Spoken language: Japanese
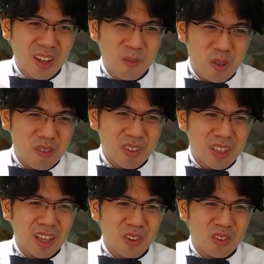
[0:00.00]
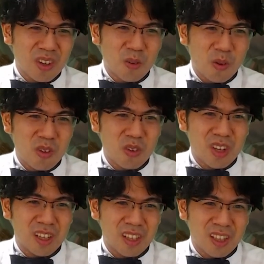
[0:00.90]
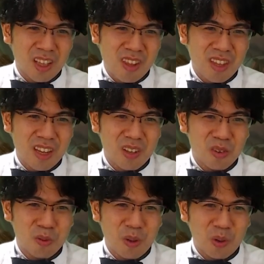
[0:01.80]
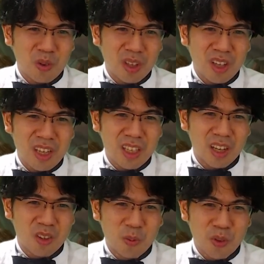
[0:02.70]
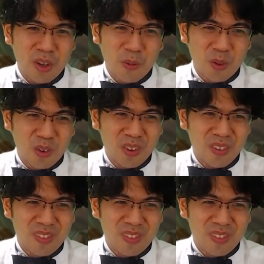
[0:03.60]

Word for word: 見つけたとは面白い言い方だな。死体を踏み越えてリーダーの元へ戻る。